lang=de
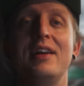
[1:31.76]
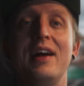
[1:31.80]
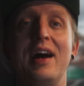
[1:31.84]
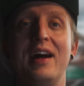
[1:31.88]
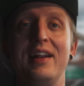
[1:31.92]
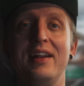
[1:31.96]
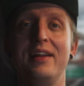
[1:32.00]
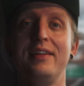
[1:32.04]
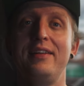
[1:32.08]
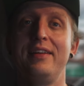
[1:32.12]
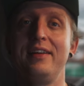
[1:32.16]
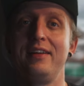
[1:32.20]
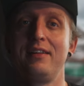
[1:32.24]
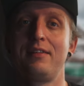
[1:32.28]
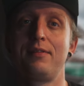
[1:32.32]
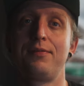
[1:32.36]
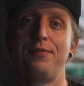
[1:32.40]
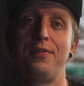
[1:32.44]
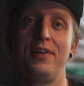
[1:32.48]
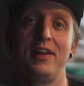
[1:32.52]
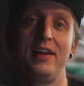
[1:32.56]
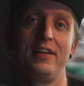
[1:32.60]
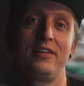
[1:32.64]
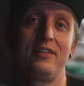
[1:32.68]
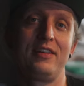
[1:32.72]
allerdings
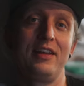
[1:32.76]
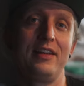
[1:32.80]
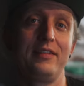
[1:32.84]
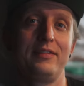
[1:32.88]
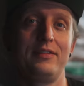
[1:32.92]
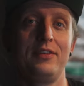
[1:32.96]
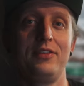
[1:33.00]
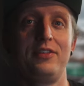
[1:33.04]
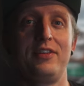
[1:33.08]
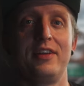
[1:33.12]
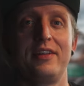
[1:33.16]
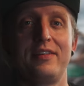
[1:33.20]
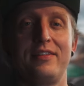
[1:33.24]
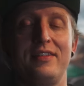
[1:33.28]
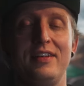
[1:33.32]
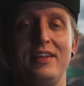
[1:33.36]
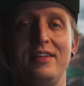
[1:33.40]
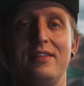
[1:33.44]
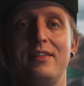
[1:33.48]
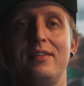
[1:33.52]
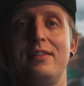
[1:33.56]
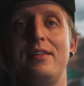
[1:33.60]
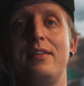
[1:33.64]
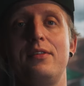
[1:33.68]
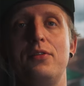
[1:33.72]
vielleicht lässt sich das
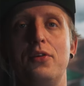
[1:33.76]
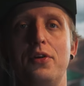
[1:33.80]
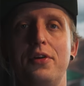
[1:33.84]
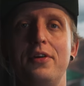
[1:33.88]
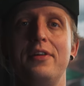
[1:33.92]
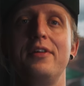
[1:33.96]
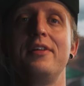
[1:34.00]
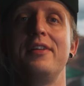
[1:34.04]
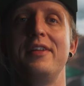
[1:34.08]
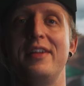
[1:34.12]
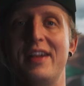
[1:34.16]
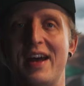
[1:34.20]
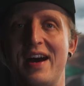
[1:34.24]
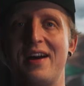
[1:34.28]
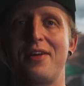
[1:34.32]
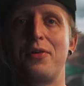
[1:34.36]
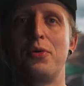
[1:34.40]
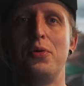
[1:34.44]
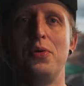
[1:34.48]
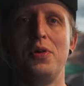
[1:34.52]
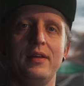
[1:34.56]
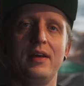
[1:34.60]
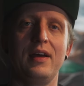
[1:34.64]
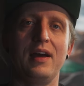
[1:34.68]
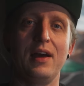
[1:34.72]
diese Saison
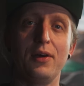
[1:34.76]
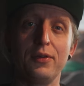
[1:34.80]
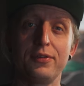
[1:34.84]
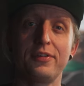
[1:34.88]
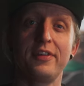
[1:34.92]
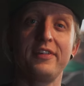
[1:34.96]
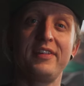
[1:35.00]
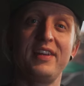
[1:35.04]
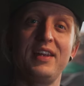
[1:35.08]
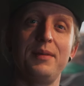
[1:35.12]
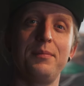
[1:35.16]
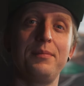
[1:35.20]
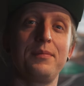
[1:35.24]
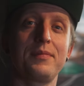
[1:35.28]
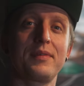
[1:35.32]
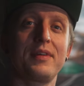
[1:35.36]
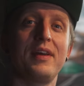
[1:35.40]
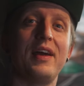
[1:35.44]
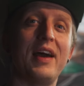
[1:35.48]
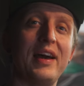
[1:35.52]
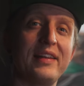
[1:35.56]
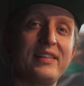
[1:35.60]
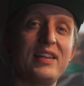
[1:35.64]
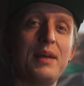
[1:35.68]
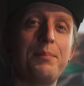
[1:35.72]
nachholen. Außerdem
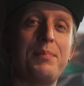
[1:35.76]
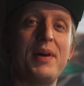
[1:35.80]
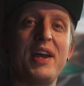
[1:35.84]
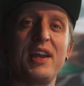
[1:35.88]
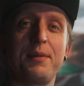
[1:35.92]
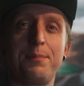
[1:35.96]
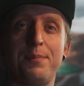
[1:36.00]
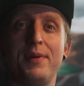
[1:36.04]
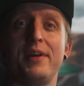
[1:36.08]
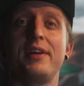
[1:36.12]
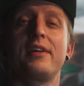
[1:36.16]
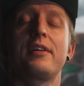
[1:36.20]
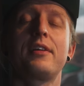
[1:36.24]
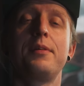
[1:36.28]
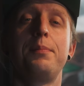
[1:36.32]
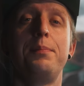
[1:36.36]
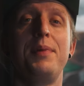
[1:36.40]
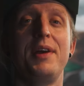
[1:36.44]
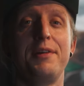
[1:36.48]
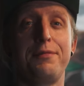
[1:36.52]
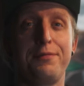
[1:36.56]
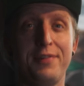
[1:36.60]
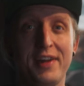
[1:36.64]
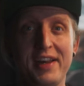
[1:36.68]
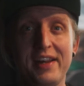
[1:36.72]
hat der Bikepark
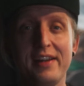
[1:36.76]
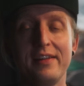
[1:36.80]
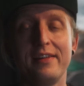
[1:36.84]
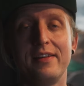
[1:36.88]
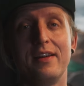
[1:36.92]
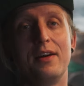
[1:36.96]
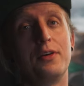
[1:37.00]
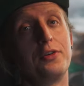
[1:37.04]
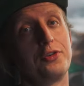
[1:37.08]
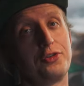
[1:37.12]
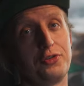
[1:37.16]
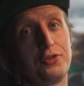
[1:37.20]
Berfelden auch